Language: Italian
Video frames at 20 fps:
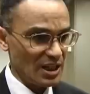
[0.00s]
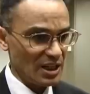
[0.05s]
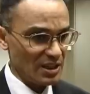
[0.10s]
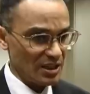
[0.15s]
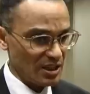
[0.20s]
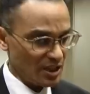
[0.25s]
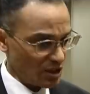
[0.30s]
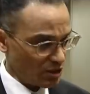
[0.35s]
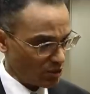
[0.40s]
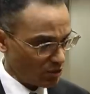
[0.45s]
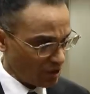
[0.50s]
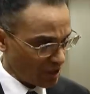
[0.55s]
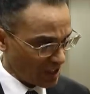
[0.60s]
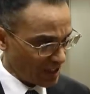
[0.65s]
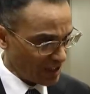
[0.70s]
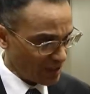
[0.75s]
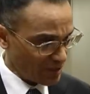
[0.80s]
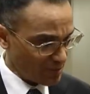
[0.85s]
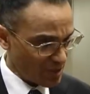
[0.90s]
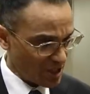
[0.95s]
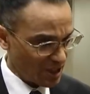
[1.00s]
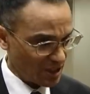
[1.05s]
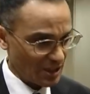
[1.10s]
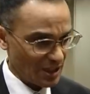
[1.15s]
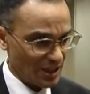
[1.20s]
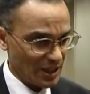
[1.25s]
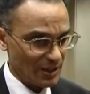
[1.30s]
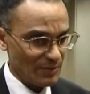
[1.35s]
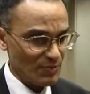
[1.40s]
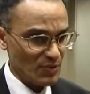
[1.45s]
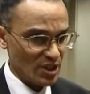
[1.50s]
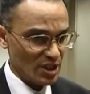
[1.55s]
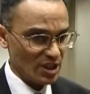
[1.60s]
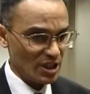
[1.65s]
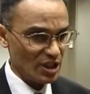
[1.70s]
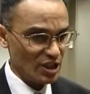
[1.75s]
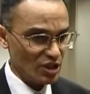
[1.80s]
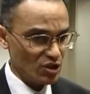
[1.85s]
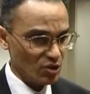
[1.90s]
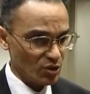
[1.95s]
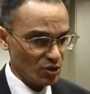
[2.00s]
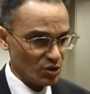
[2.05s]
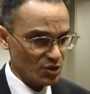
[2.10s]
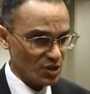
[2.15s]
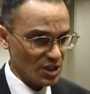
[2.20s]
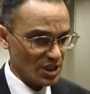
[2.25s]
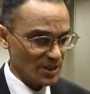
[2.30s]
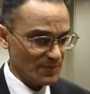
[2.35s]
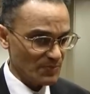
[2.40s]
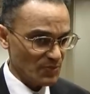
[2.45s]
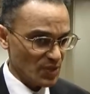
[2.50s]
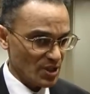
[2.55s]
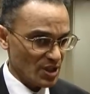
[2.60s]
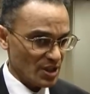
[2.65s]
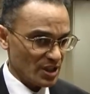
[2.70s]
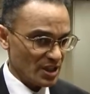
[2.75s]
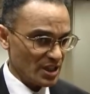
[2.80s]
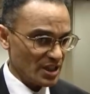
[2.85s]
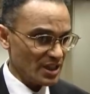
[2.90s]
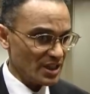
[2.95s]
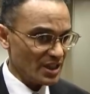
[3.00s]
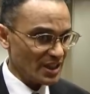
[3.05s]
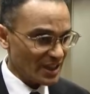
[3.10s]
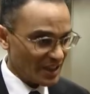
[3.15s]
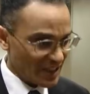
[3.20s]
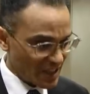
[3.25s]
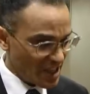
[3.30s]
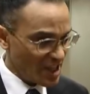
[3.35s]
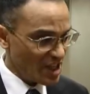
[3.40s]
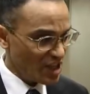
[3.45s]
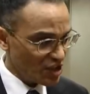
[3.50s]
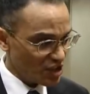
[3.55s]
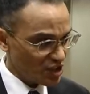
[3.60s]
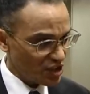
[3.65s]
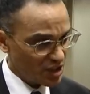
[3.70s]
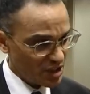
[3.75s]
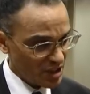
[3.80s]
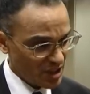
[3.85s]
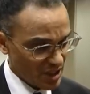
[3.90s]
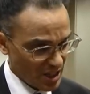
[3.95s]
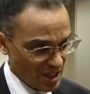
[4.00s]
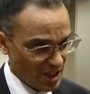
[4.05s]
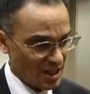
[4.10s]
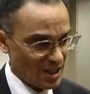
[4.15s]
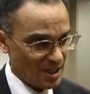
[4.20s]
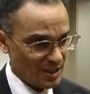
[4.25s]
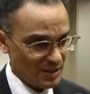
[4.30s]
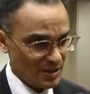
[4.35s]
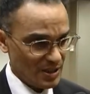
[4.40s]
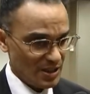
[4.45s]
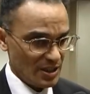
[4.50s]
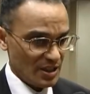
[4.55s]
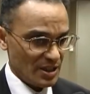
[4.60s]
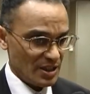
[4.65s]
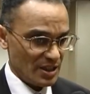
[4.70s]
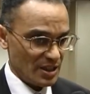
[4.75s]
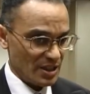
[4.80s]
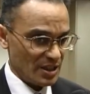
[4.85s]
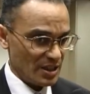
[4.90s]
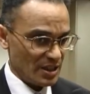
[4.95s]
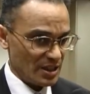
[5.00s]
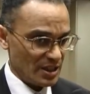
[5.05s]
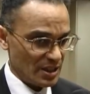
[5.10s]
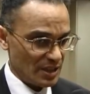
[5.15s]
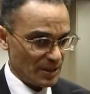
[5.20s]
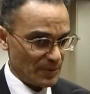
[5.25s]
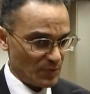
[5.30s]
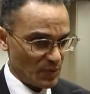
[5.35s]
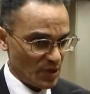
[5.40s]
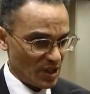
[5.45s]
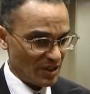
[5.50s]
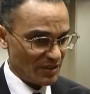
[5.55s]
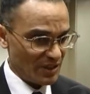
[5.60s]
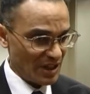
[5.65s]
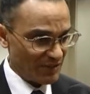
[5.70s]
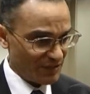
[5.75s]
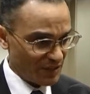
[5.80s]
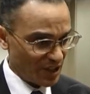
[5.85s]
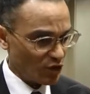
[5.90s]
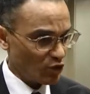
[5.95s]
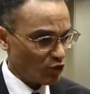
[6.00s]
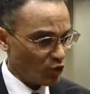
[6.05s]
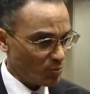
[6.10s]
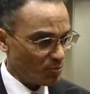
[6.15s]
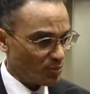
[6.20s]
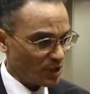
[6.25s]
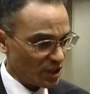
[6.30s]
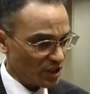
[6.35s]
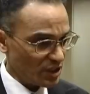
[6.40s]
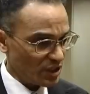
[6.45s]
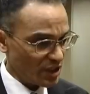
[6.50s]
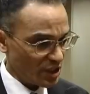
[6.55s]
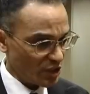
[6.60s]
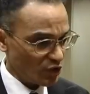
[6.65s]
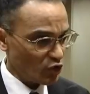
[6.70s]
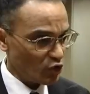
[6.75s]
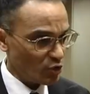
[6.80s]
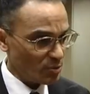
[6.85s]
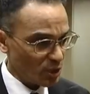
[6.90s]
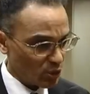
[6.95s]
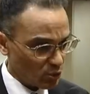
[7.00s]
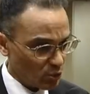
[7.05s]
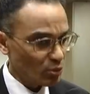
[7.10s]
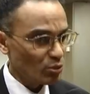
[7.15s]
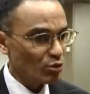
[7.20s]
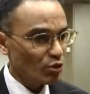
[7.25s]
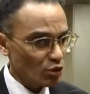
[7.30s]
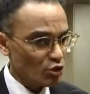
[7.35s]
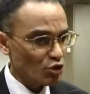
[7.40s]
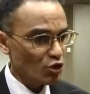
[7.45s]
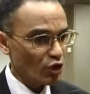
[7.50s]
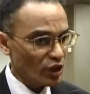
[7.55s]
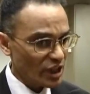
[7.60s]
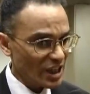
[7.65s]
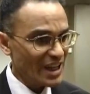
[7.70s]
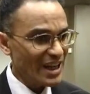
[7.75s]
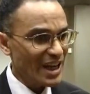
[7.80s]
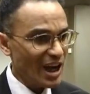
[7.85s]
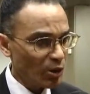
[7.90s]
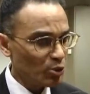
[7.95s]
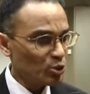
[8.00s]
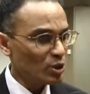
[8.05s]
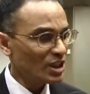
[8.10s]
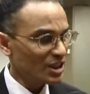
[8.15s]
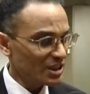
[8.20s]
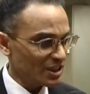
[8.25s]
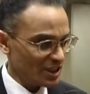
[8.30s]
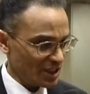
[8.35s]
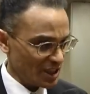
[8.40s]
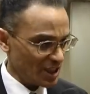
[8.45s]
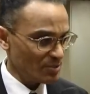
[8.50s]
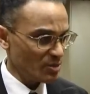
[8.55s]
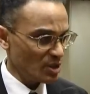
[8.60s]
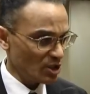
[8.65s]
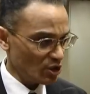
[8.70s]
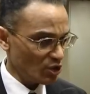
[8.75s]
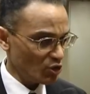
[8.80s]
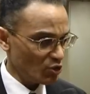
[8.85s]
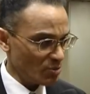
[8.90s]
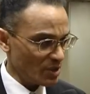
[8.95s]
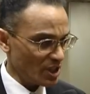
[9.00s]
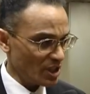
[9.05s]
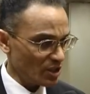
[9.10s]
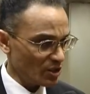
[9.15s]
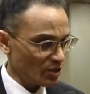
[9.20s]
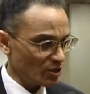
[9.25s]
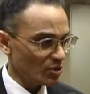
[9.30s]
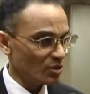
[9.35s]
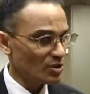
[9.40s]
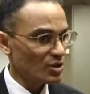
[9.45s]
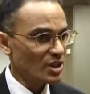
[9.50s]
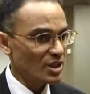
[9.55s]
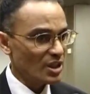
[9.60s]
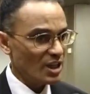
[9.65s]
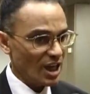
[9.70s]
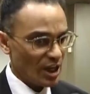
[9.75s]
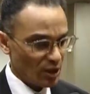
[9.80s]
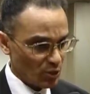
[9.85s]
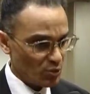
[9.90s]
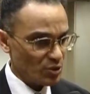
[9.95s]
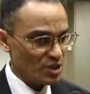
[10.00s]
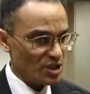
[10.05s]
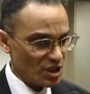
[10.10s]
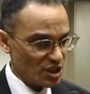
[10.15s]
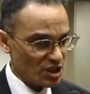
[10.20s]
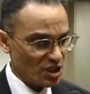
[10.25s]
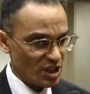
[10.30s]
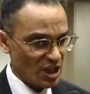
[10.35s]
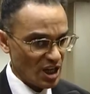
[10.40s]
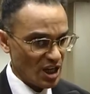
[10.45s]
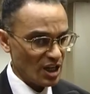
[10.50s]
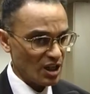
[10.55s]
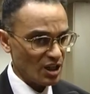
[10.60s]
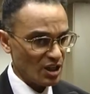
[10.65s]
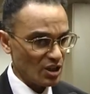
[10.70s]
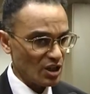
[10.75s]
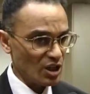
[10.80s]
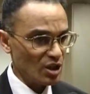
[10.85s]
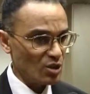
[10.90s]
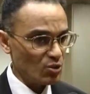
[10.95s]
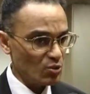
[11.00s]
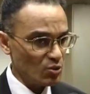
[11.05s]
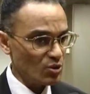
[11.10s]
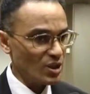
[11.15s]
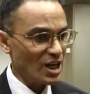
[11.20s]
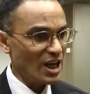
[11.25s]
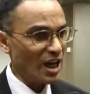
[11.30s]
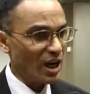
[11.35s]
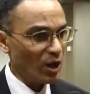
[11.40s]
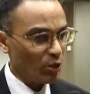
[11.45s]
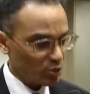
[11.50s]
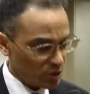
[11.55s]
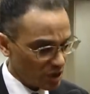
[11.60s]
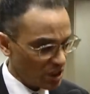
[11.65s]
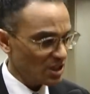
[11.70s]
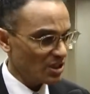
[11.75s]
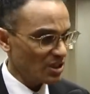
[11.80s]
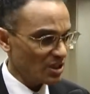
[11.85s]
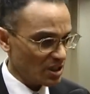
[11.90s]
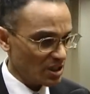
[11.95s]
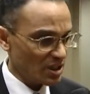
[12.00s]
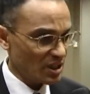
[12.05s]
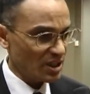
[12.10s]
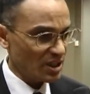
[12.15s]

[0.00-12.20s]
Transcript: al diritto alla libertà eh, religiosa, riesce ehm, a, a far comprendere come tutto ciò che è autonomo autenticamente umano acquisisce anche una autentica